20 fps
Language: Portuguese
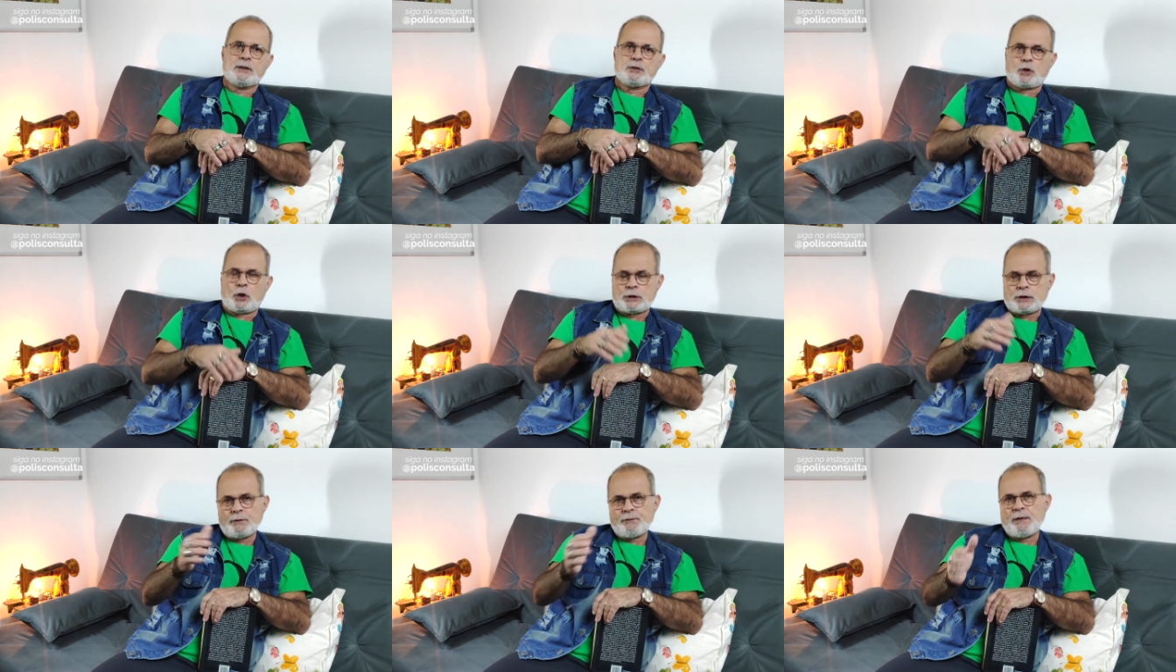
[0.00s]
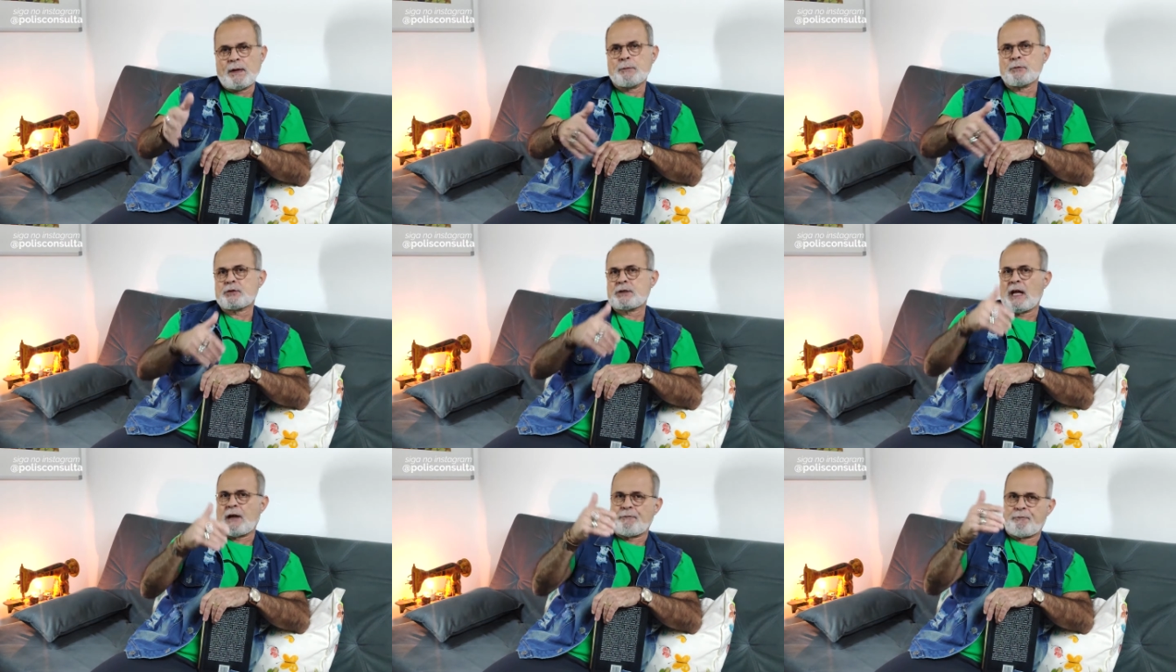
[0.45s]
Nós
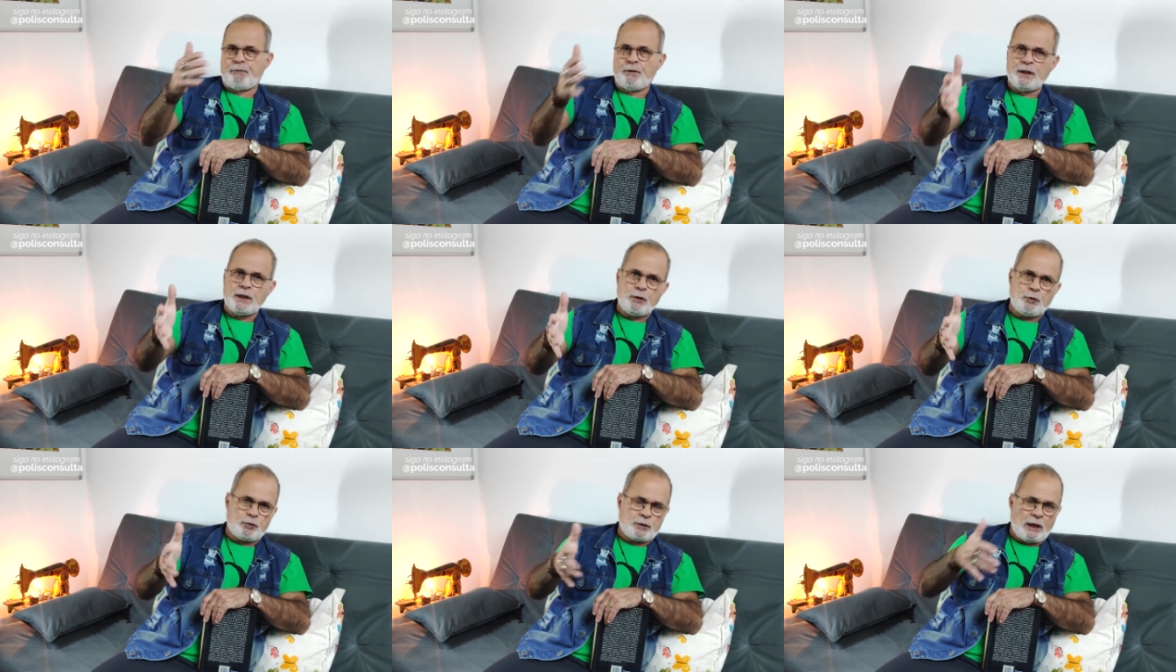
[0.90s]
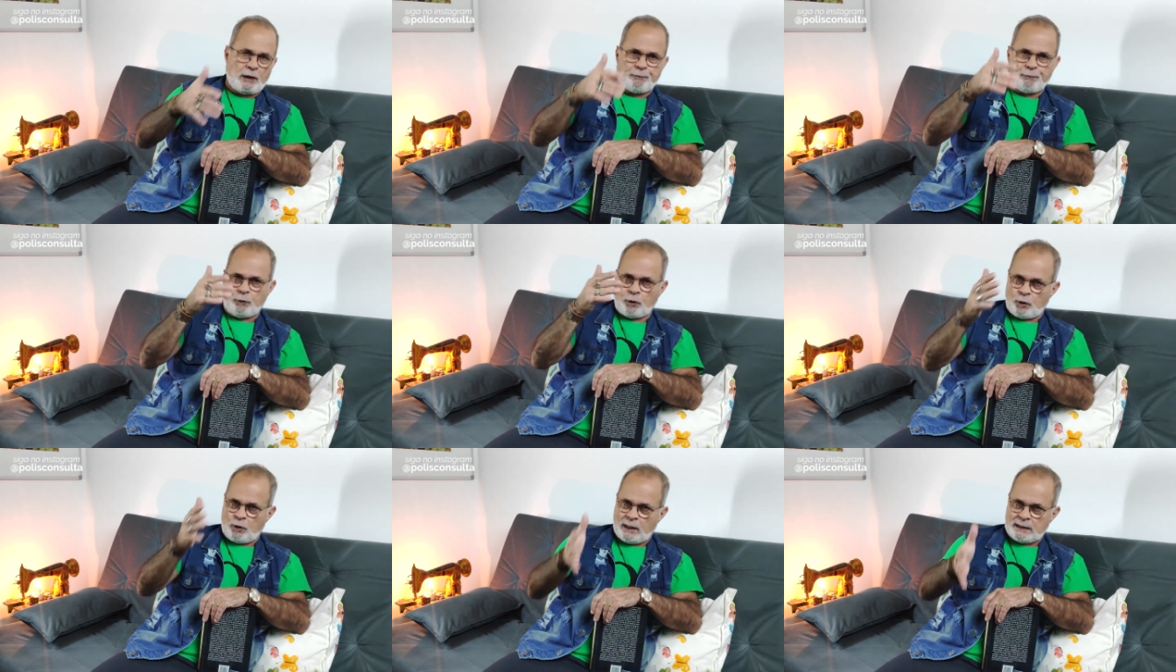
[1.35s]
tivemos navios né, que
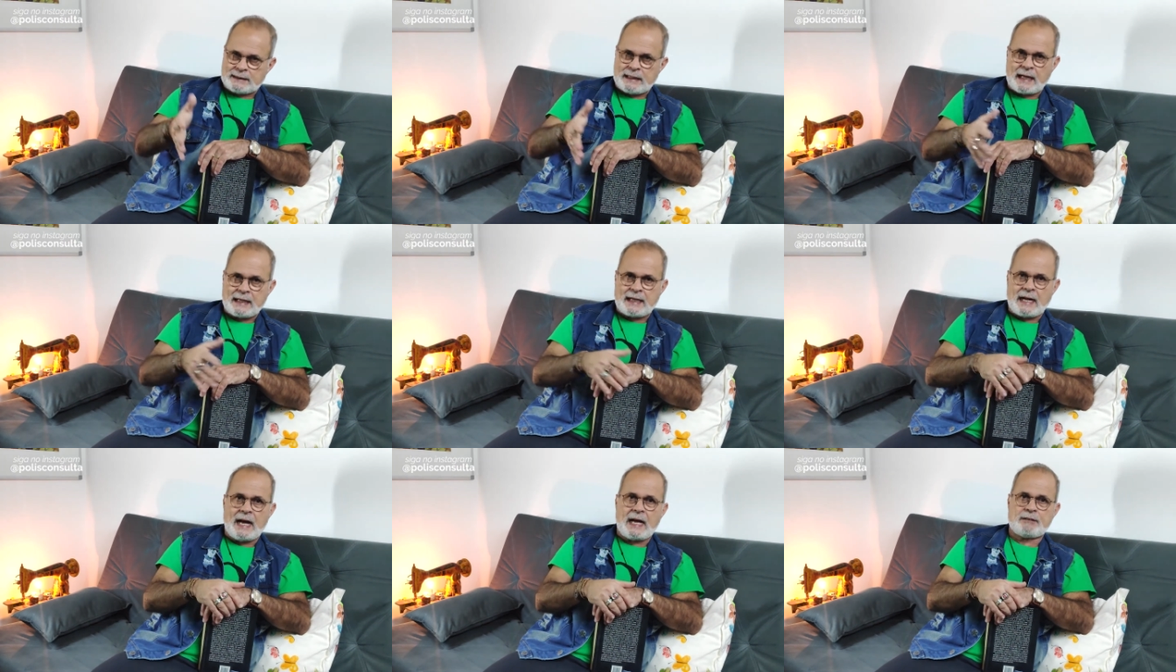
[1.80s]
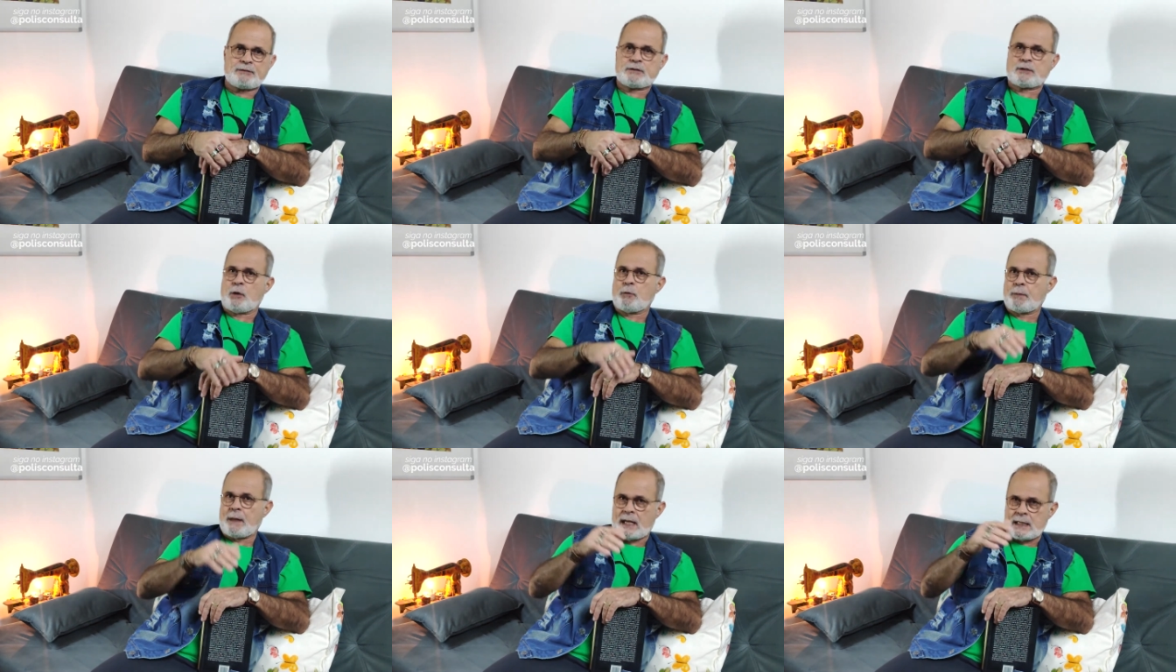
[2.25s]
foram atacados,
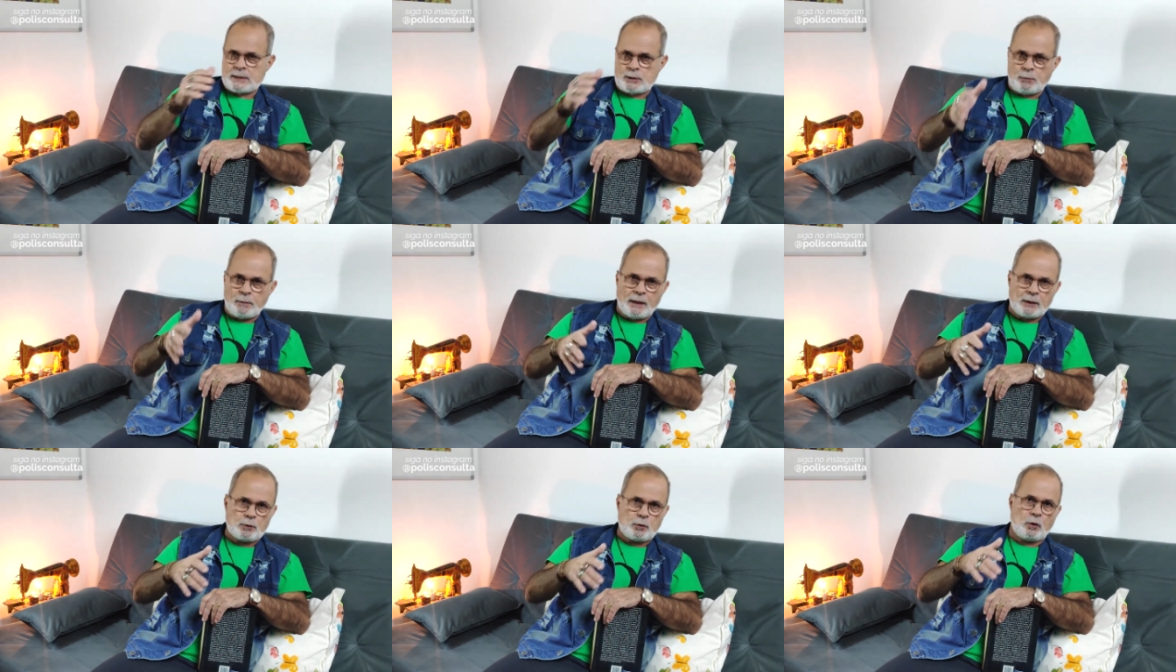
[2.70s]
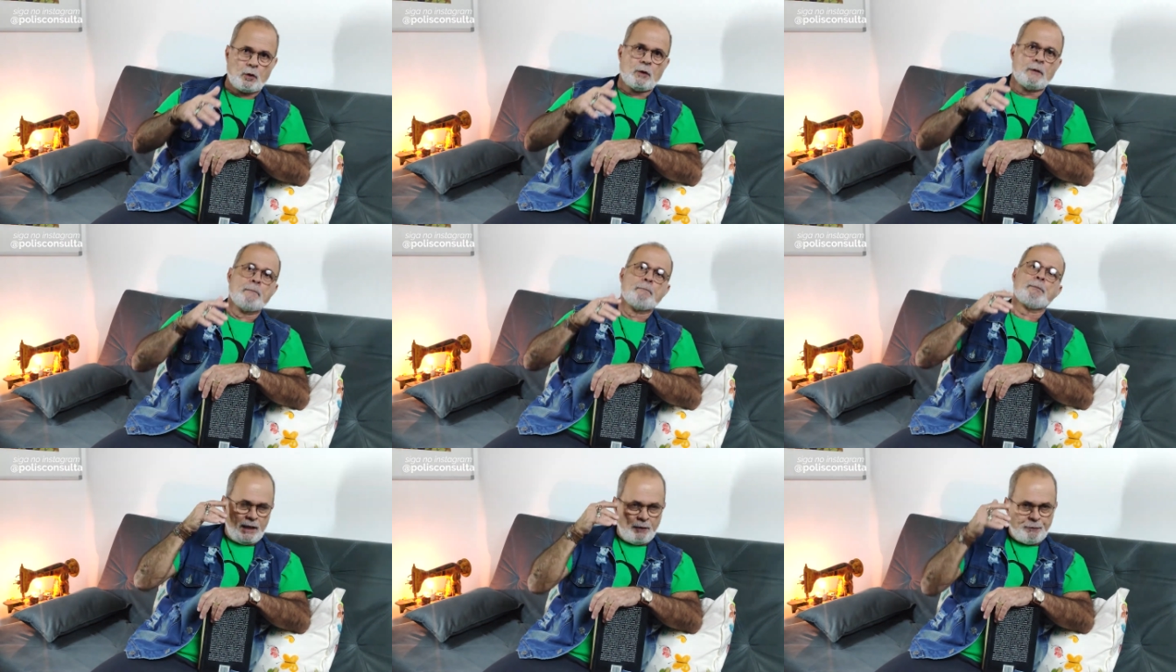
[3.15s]
então o Brasil
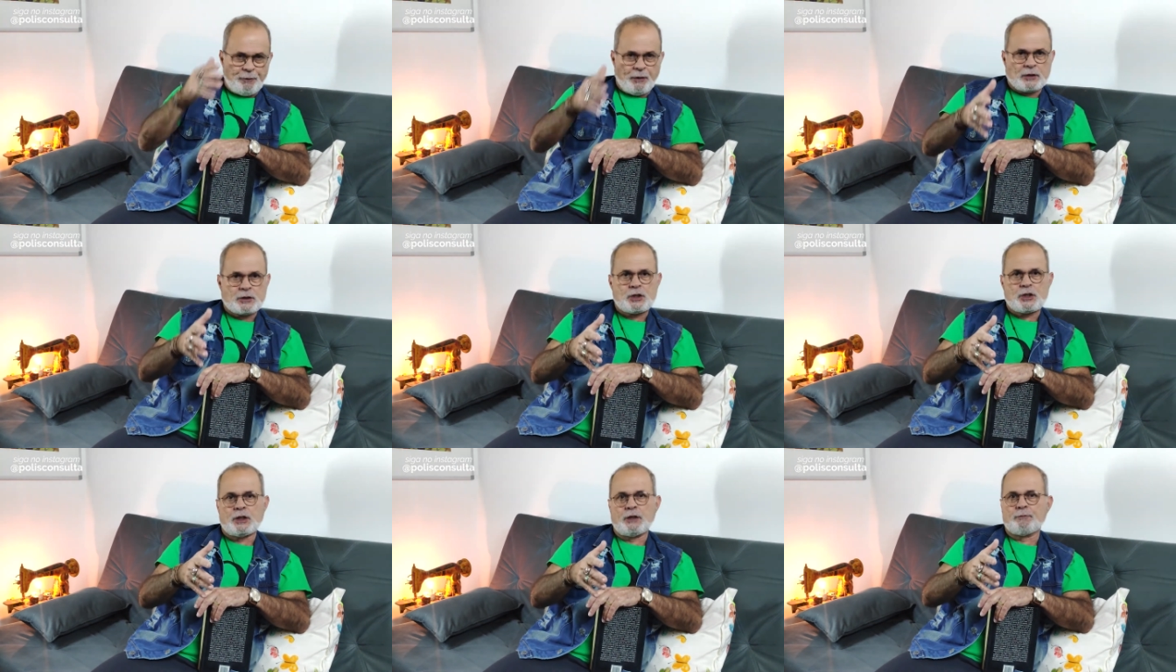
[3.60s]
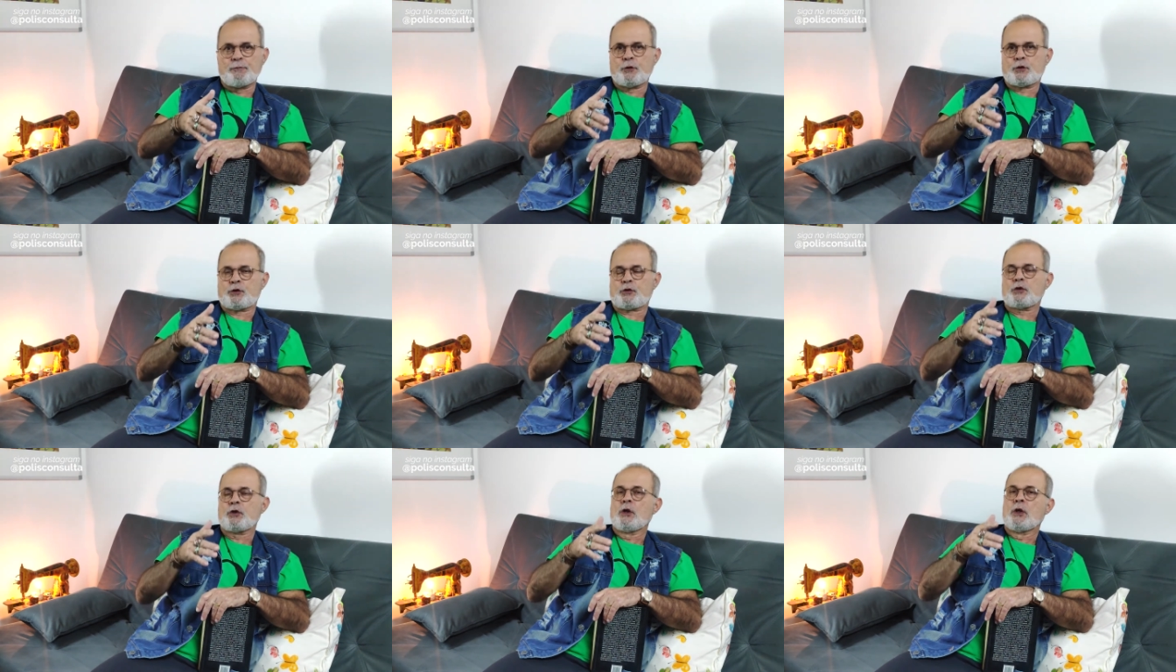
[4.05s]
mandou
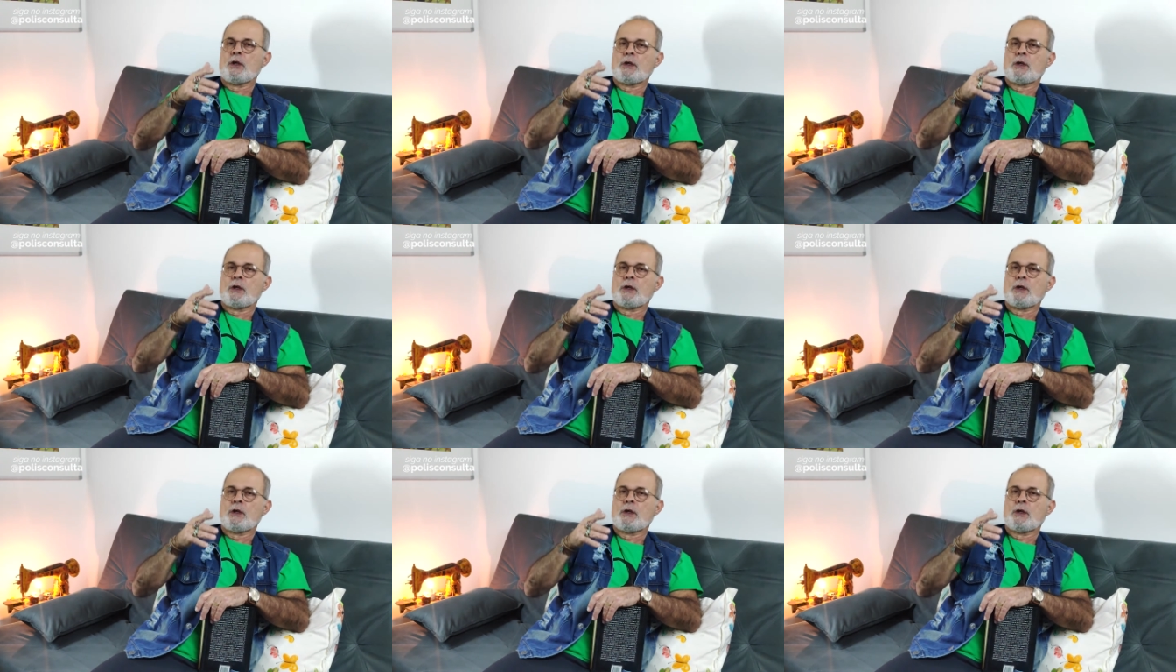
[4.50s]
efetivos